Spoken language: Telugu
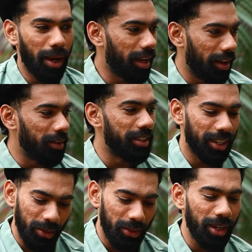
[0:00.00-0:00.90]
పక్కన ఎవరో
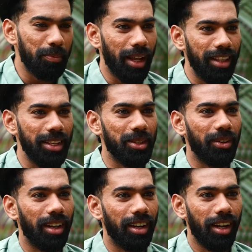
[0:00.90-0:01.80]
సెక్యూరిటీ ఉంటే పెన్
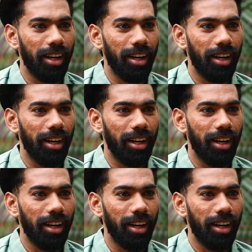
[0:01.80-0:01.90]
తీసుకున్నాను